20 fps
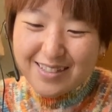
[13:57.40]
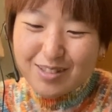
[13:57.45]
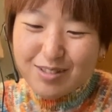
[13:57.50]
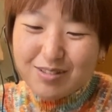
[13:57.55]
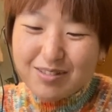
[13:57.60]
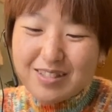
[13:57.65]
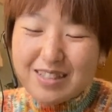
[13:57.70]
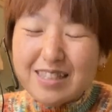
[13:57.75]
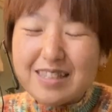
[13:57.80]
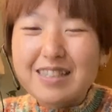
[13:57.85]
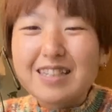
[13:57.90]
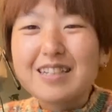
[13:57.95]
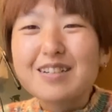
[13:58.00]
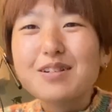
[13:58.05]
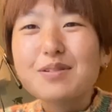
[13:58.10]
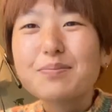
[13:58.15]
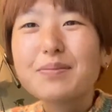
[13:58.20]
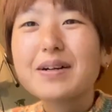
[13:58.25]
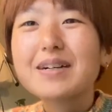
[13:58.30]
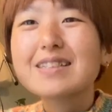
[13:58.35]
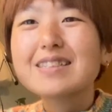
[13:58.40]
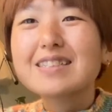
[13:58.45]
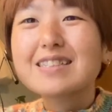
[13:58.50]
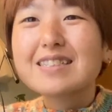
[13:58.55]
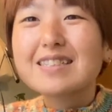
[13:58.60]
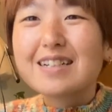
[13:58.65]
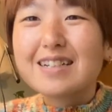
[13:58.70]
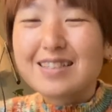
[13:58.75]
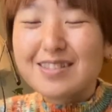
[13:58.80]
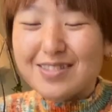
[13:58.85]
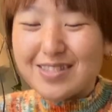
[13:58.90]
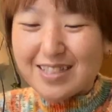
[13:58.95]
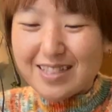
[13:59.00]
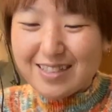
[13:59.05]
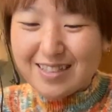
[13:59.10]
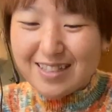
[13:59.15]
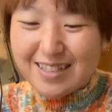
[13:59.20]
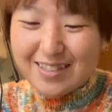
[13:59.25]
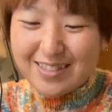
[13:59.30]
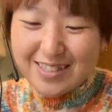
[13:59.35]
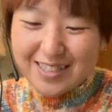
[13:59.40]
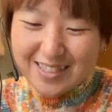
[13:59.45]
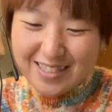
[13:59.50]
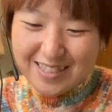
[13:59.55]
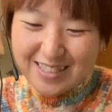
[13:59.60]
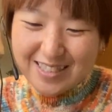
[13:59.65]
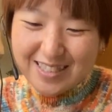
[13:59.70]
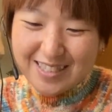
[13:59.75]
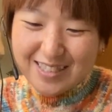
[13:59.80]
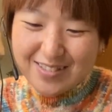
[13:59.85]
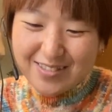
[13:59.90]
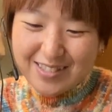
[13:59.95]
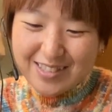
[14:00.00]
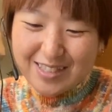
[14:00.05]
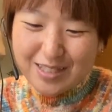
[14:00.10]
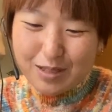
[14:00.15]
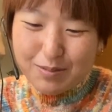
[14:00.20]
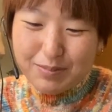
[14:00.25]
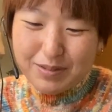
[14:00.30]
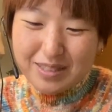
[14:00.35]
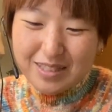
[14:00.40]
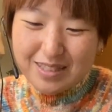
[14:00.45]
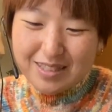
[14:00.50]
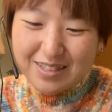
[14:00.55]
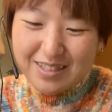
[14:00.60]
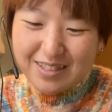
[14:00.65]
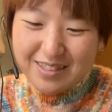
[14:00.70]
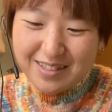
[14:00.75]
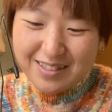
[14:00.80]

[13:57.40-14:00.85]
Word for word: ちょっとニッティングパーティーさんの宣伝しといちゃいました